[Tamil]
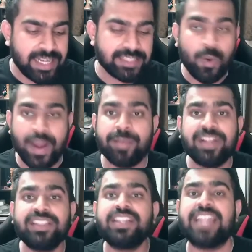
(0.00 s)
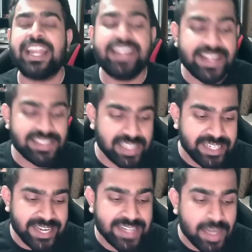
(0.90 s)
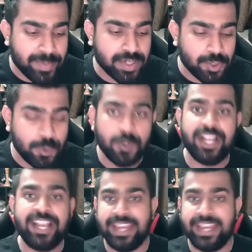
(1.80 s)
அந்த ஒன் மந்த் அண்ட் நைன் டேஸ்ல நீங்க என்ன பண்ணணும்